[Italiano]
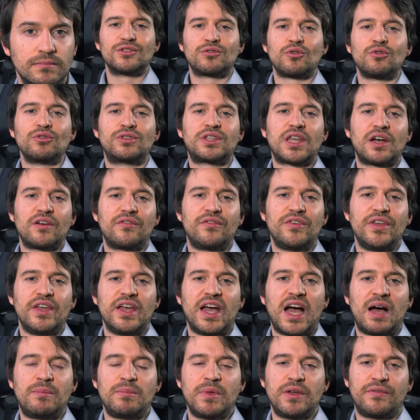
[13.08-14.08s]

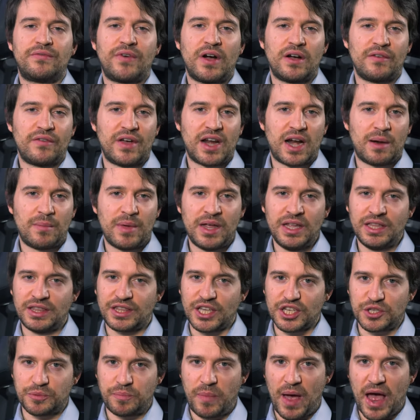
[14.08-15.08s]
Tuttavia, mi fa
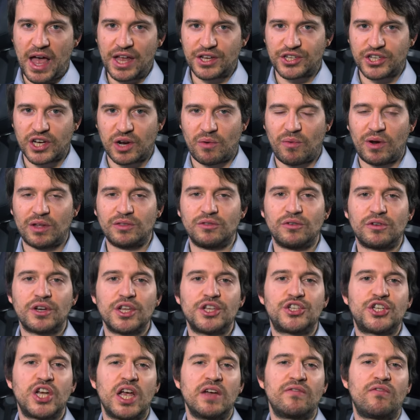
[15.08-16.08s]
veramente specie quando
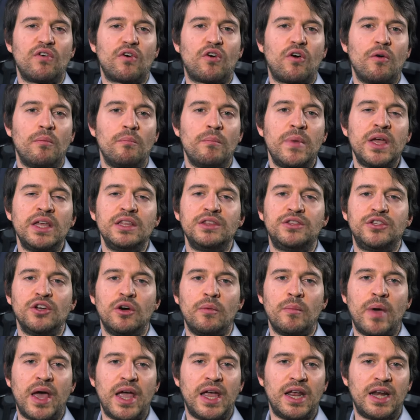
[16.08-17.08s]
ricevo commenti o
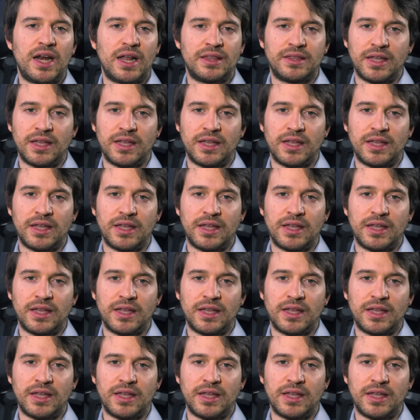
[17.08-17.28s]
mail